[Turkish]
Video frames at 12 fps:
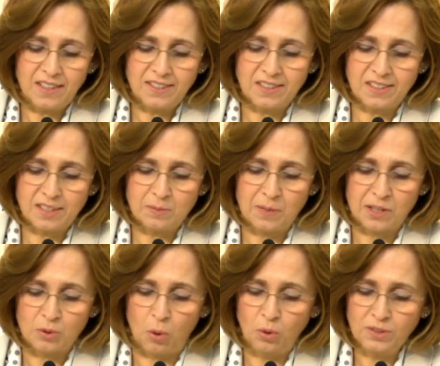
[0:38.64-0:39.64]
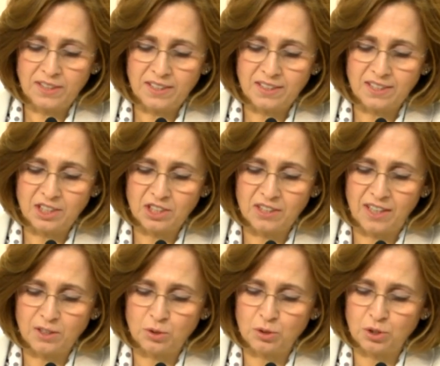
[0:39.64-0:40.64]
istismar 18
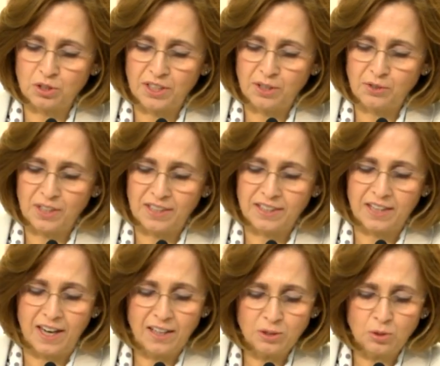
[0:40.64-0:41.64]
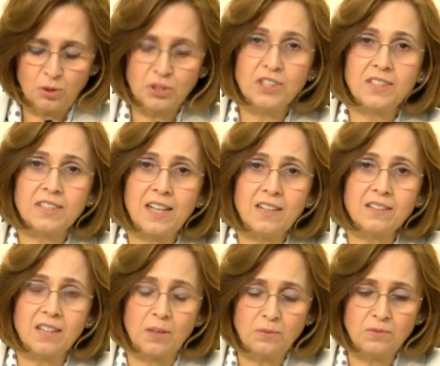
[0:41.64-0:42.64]
yaşından küçüklere yönelik her türlü
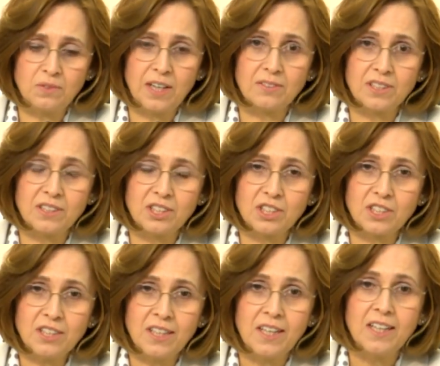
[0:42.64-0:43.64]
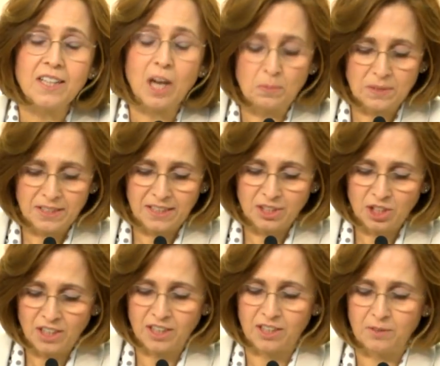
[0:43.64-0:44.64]
cinsel davranışı
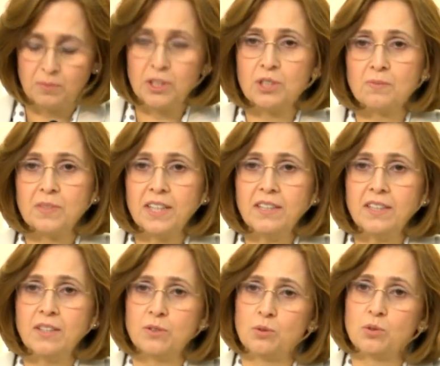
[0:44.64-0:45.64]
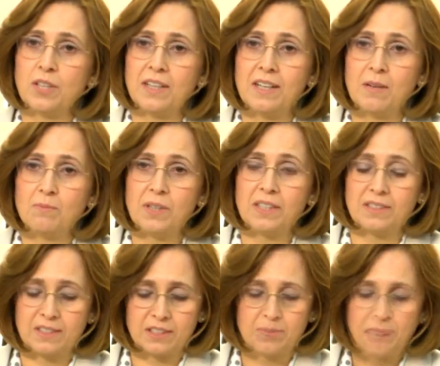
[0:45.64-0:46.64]
kapsayacak biçimde
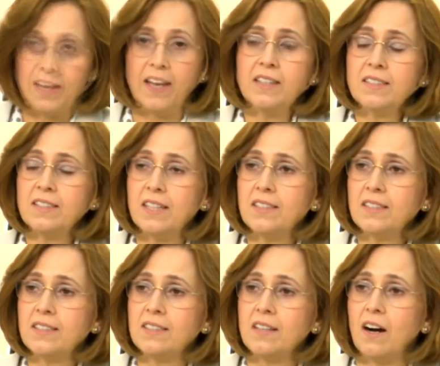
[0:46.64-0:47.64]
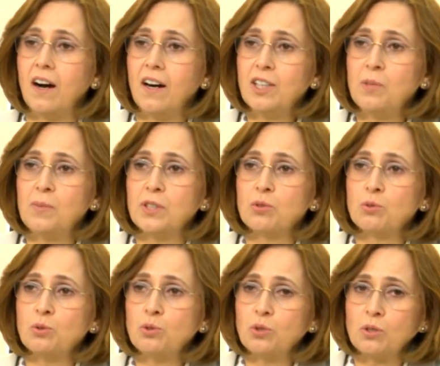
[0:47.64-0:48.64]
düzenlenmelidir. Ensest ayrı bir
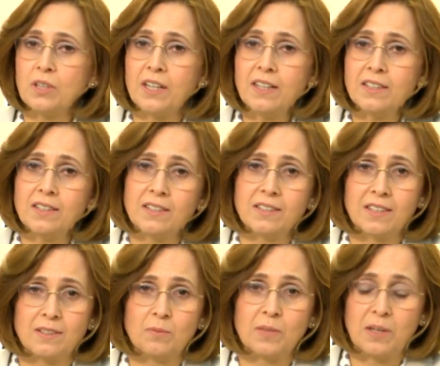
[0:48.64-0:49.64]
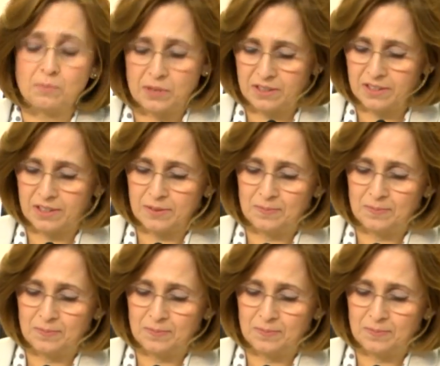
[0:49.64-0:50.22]
suç olarak tanımlanmalıdır.